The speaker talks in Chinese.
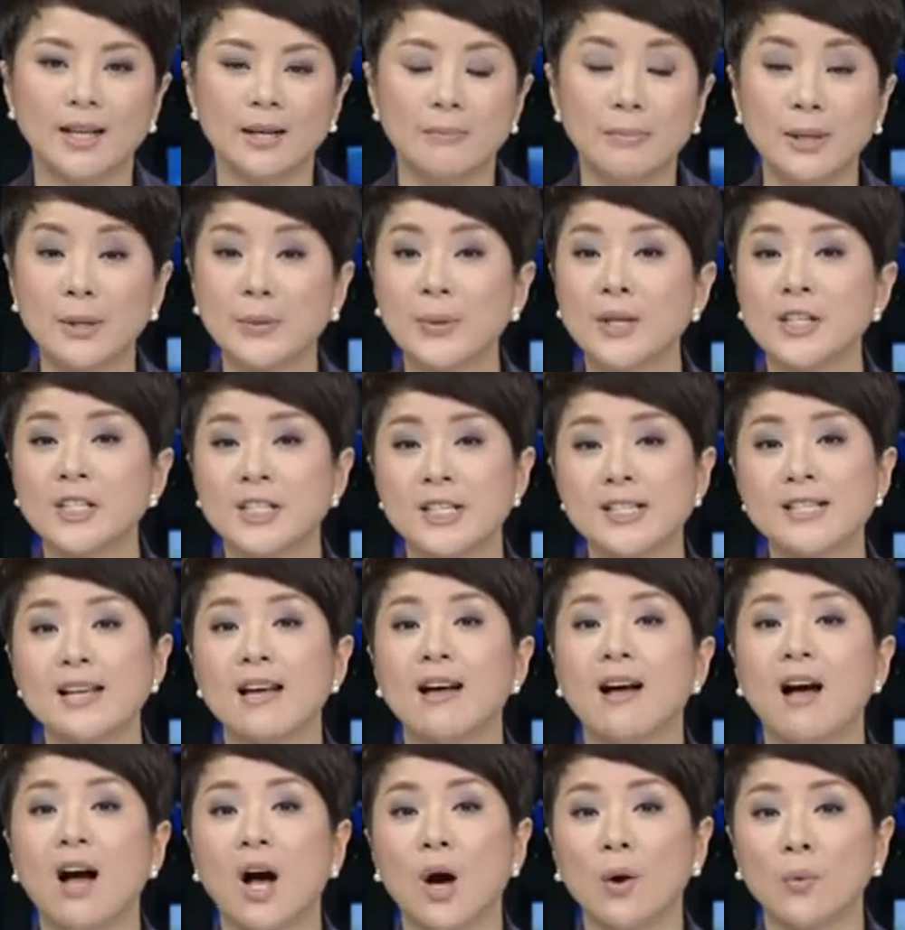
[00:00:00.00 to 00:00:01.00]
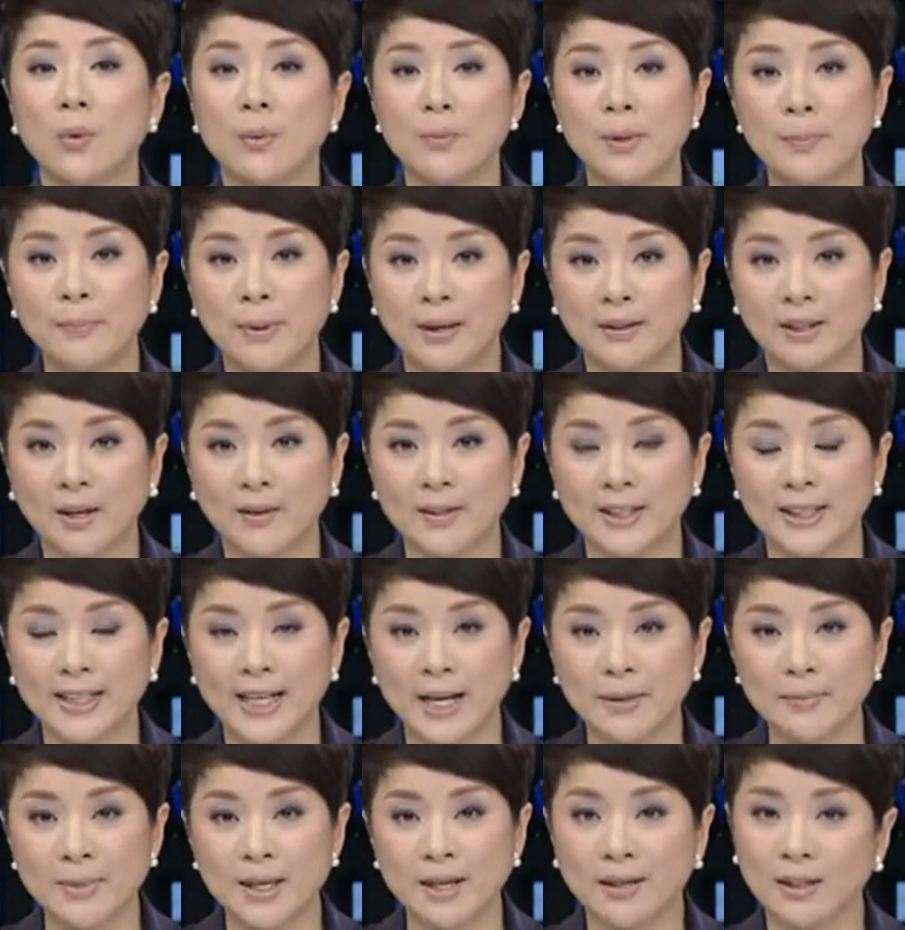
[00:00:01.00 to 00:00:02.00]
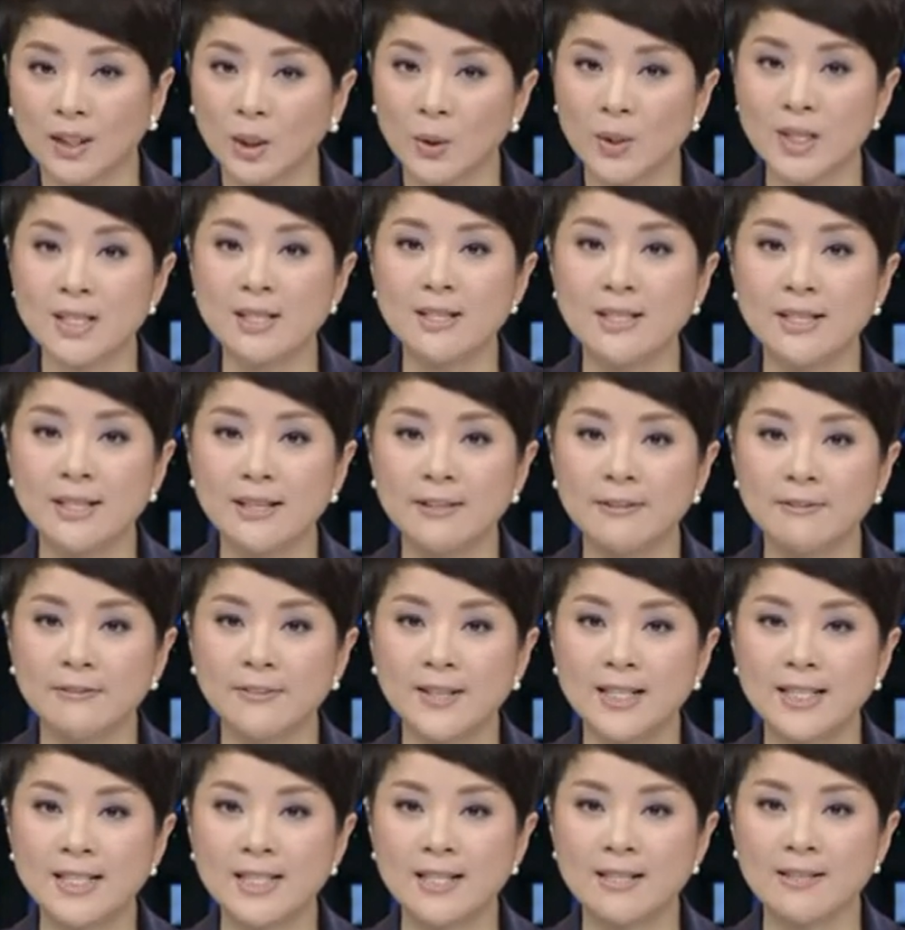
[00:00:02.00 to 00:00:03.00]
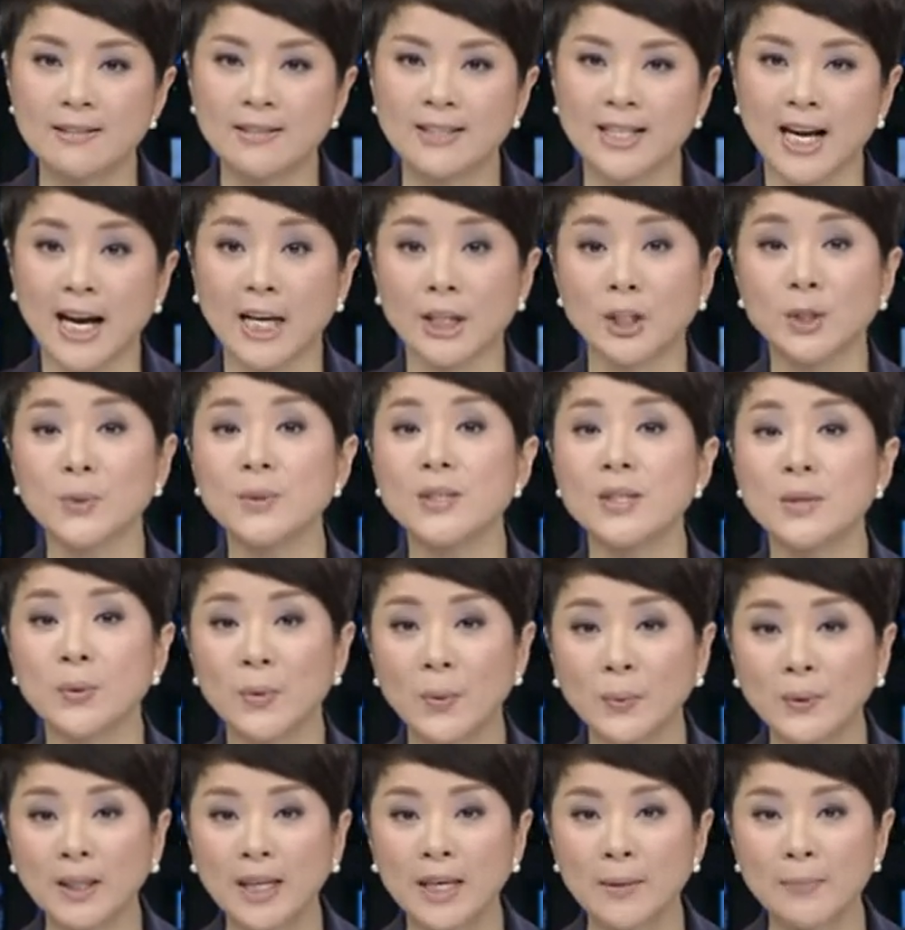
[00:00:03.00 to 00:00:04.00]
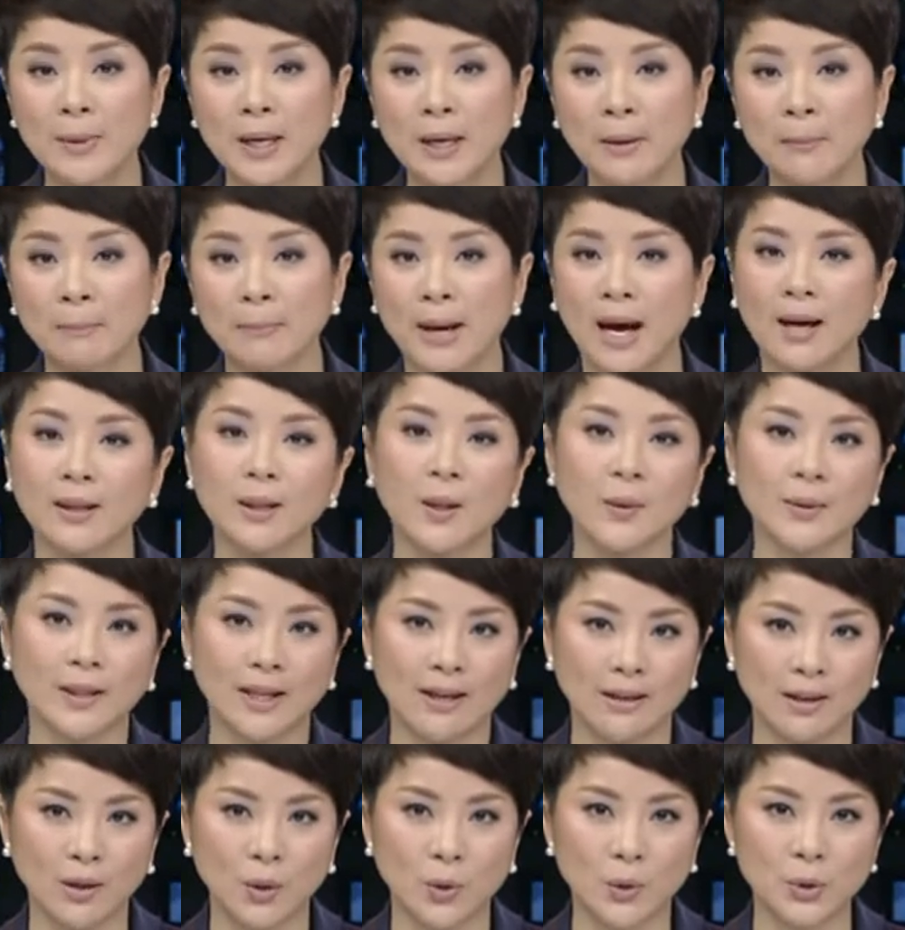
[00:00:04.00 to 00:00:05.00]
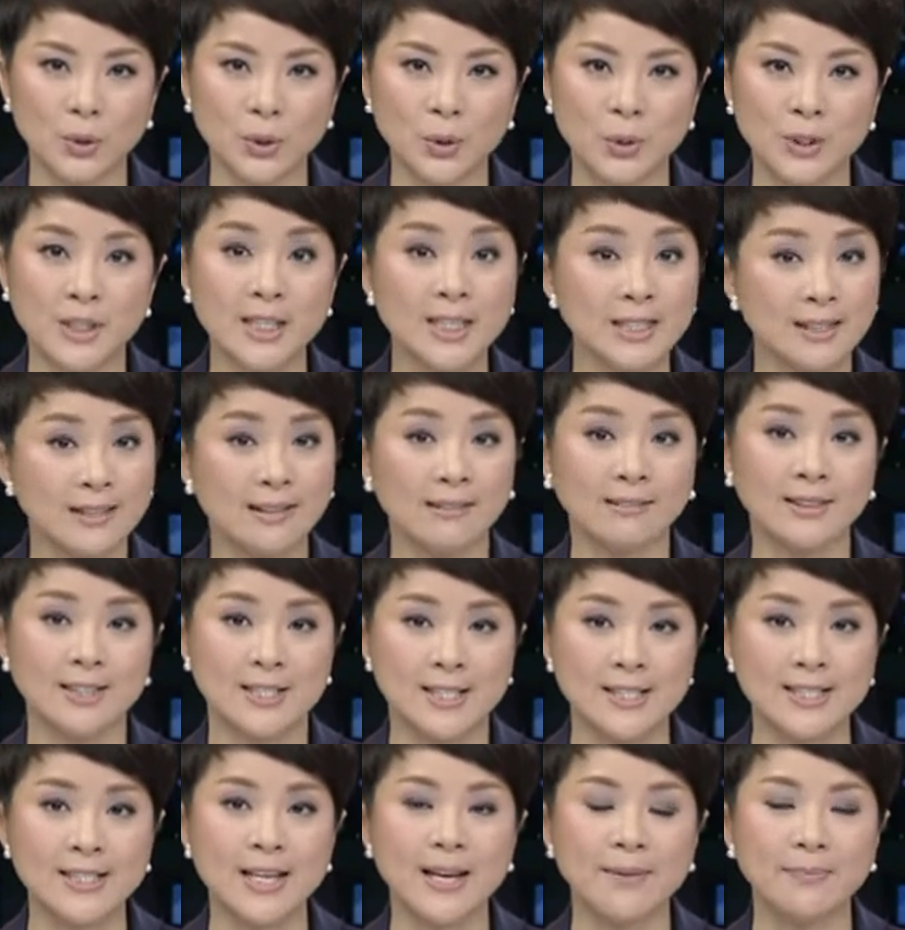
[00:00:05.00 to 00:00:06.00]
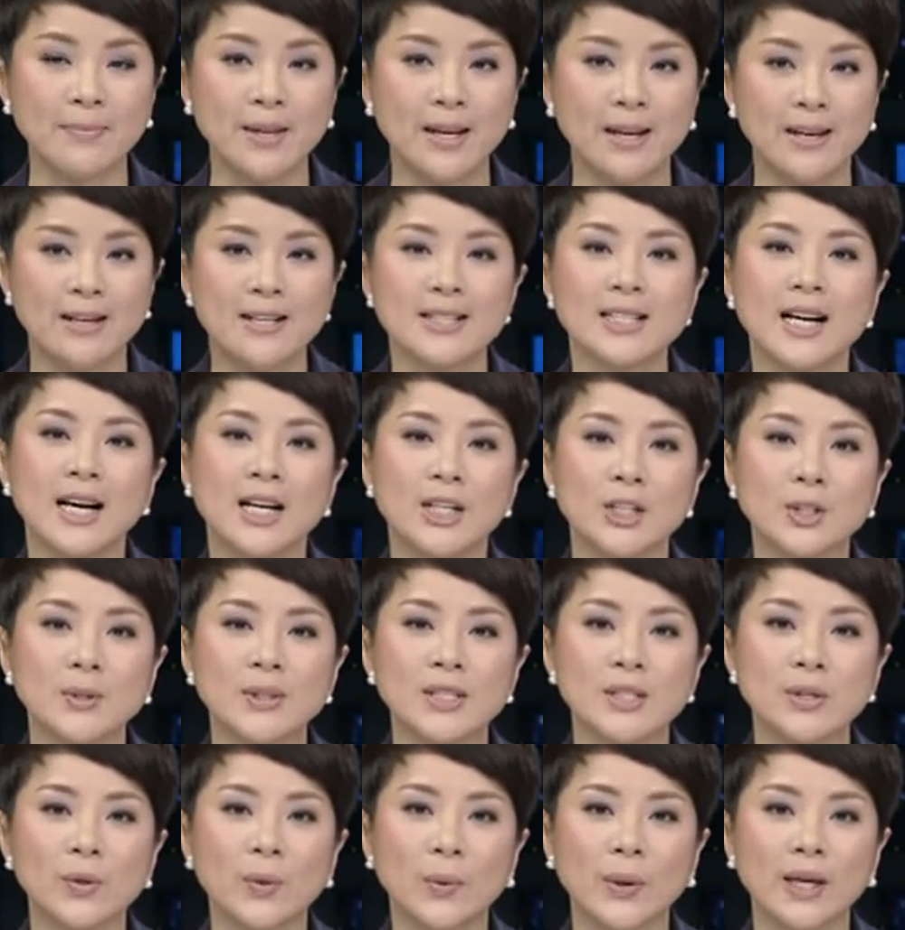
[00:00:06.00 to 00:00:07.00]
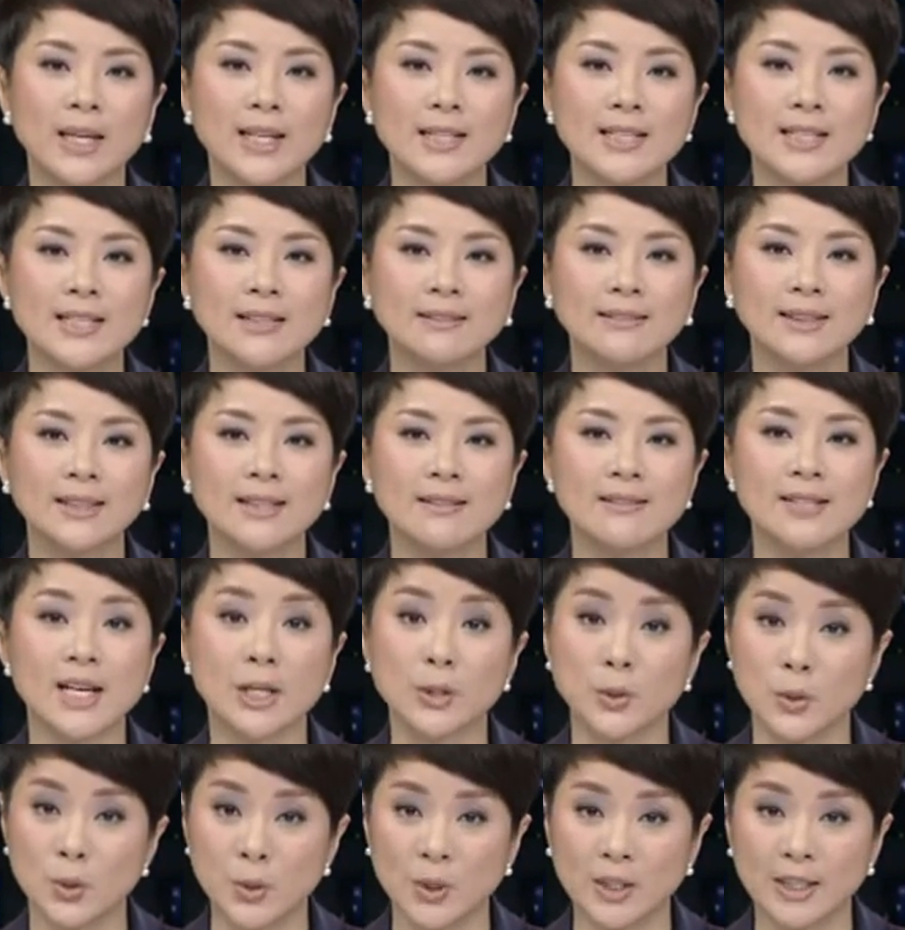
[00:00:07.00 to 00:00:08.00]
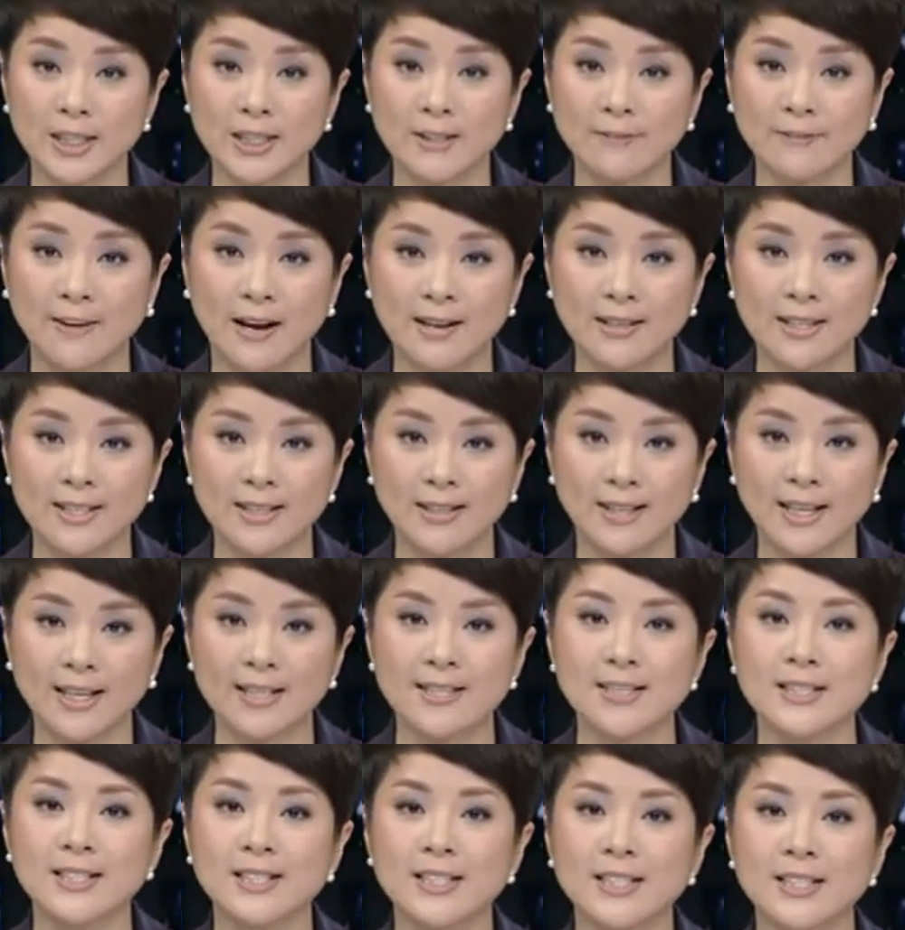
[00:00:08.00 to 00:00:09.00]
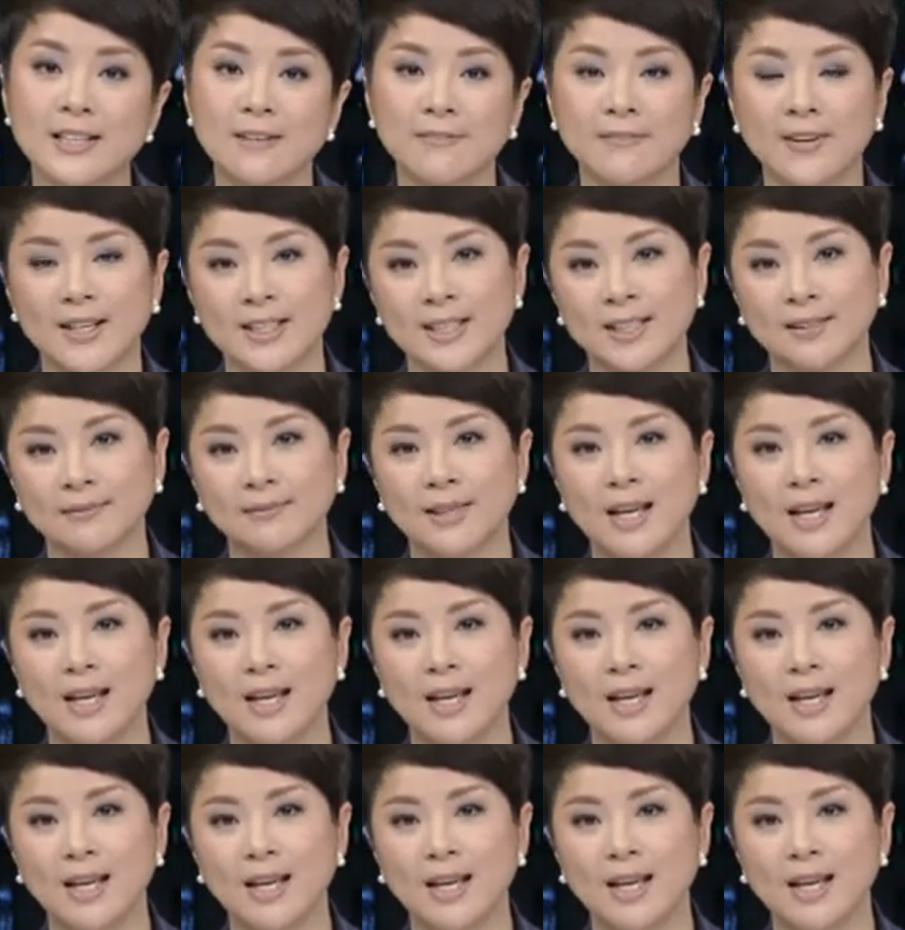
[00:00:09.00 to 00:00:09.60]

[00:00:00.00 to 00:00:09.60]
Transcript: 本月十三号，我们报道了两名俄罗斯人翻进上海中心工地并爬到顶楼去摄影的事件。上海中心回应称将采取措施防止类似事件发生。